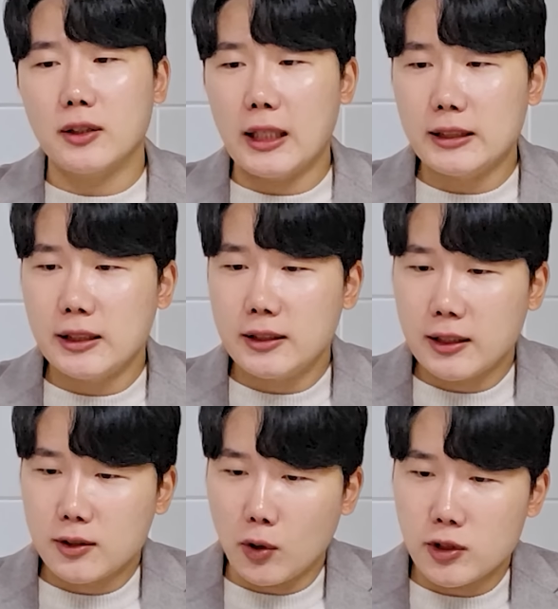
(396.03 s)
다시
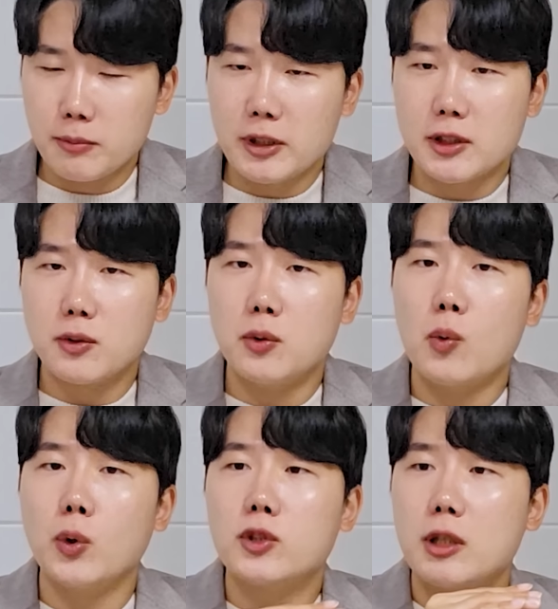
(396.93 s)
이제 저점을 찍고
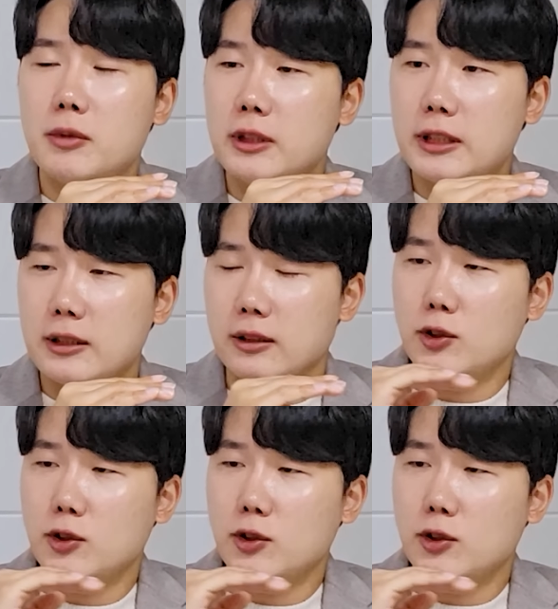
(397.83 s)
고점을 찍,